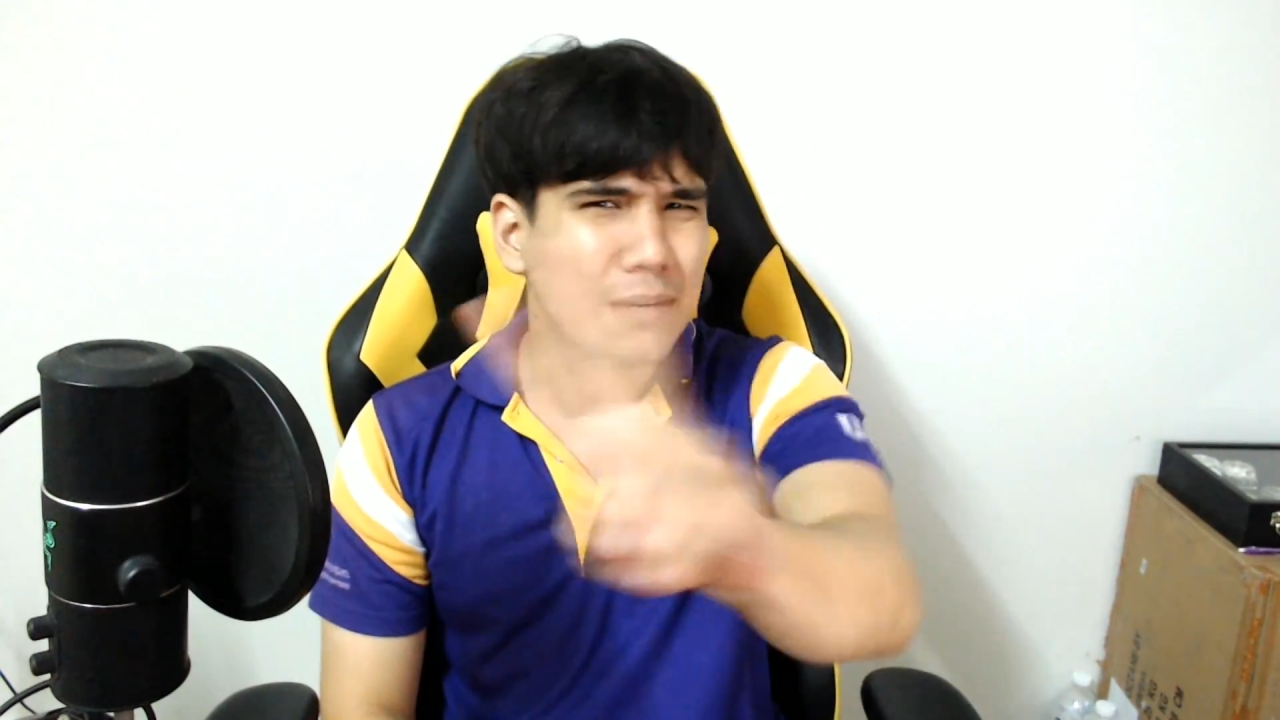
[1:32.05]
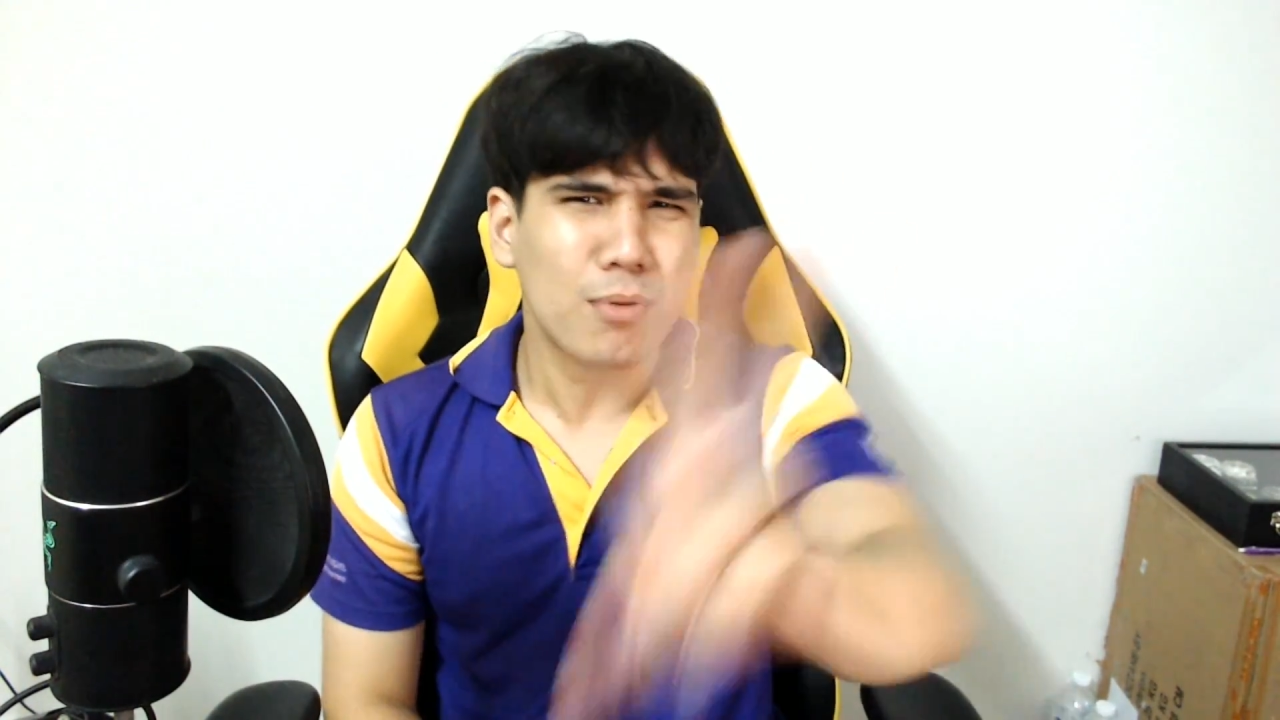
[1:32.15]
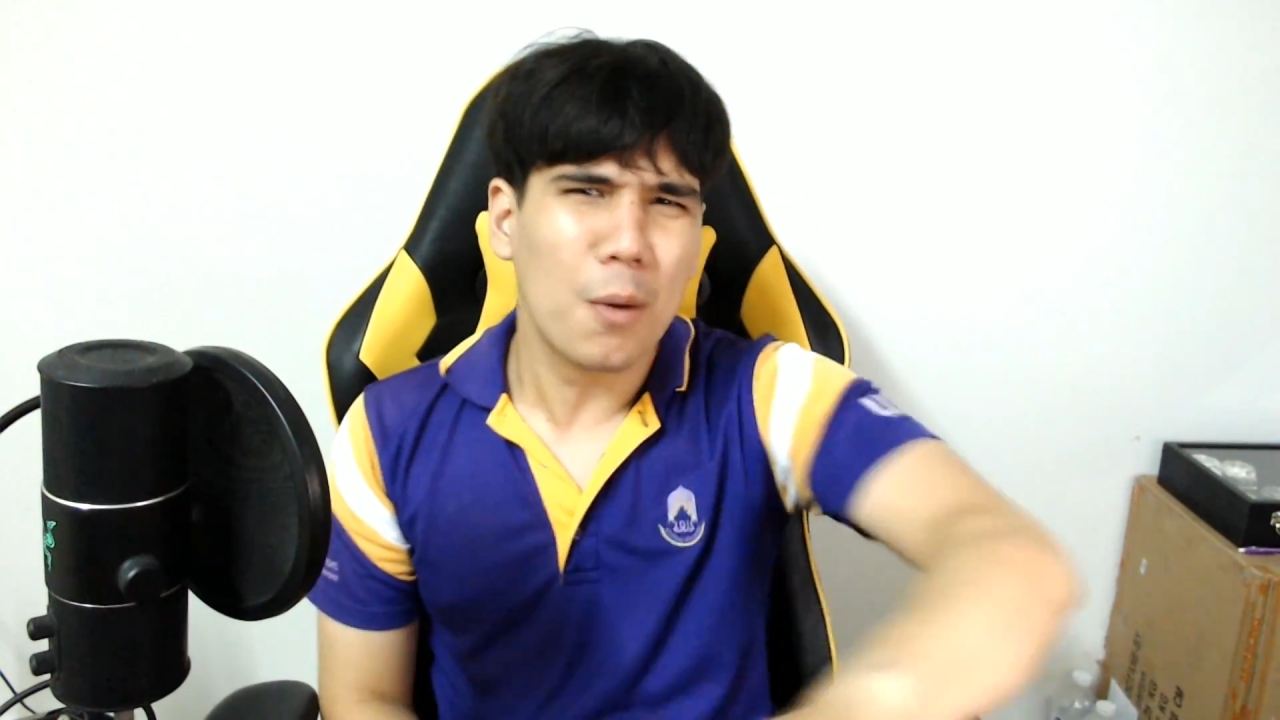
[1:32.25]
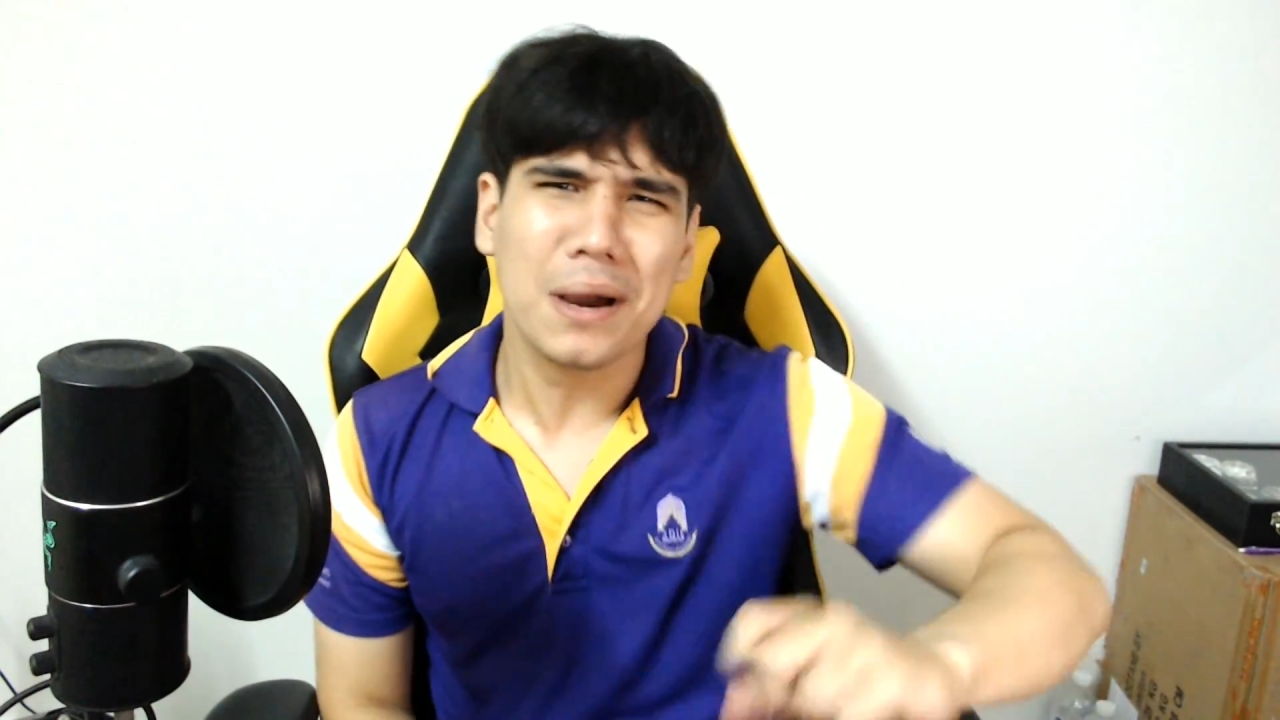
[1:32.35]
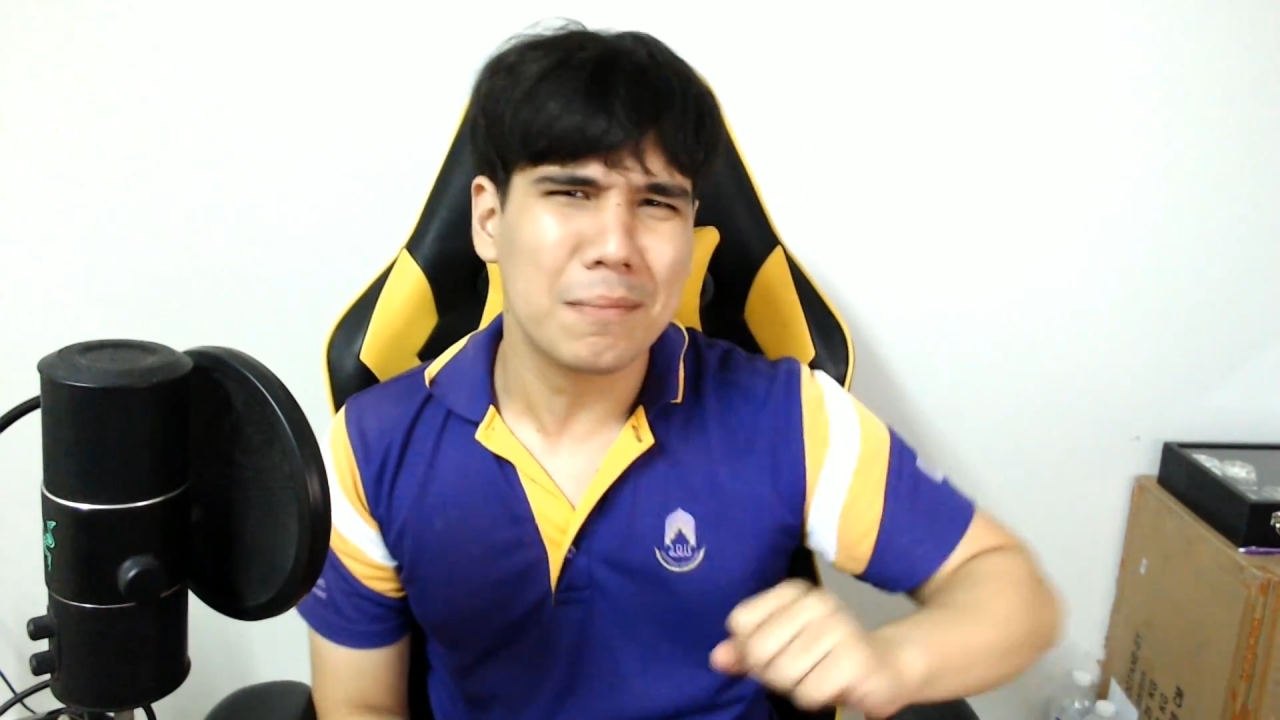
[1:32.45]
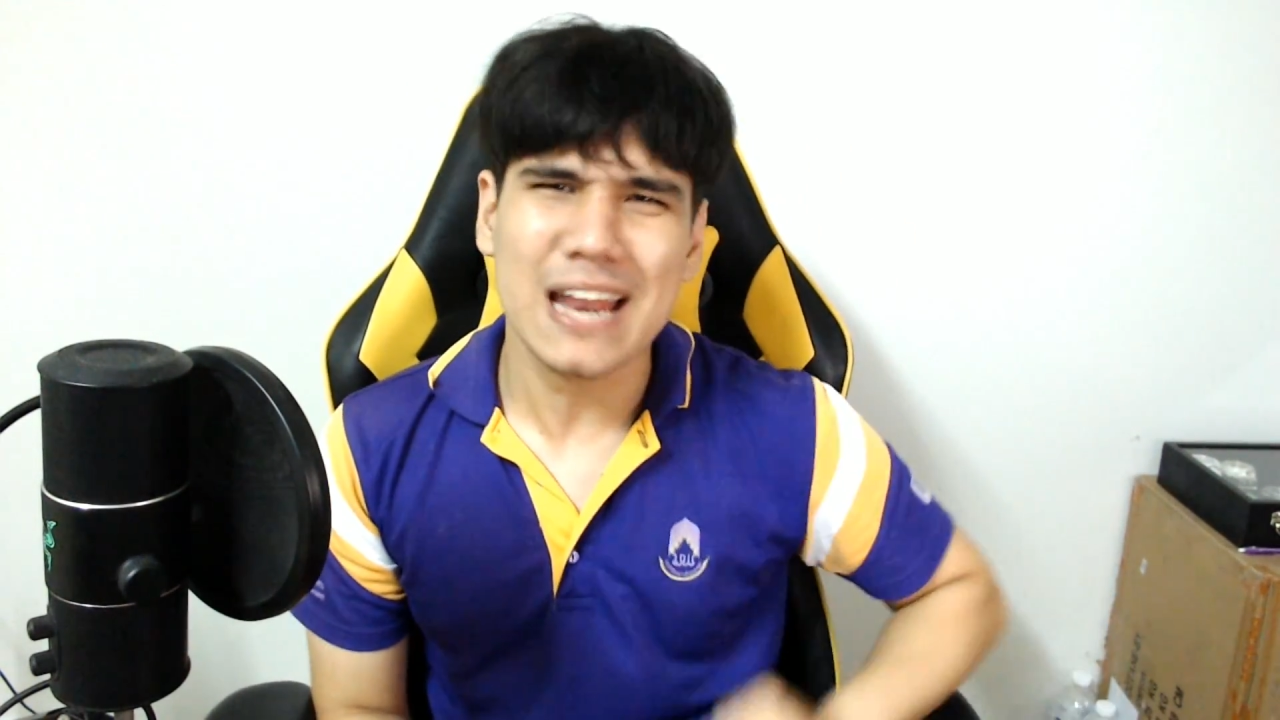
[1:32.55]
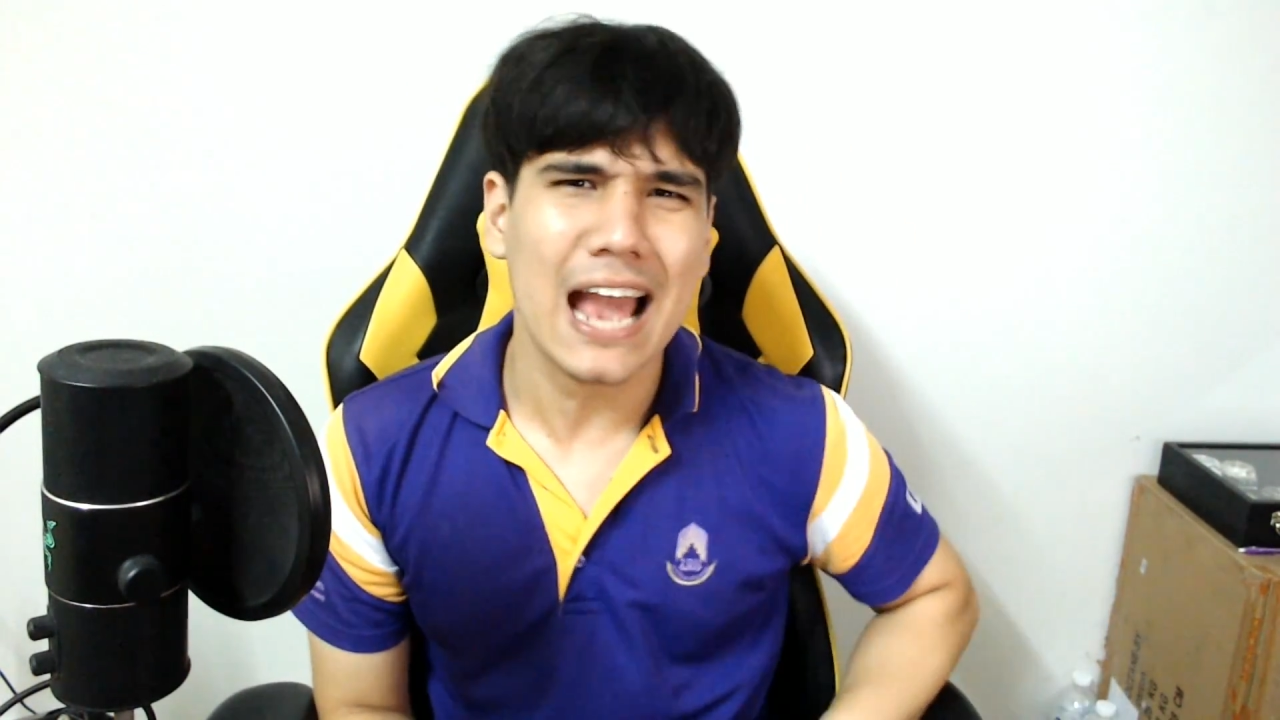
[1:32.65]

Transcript: อร์พร้อมกันไม่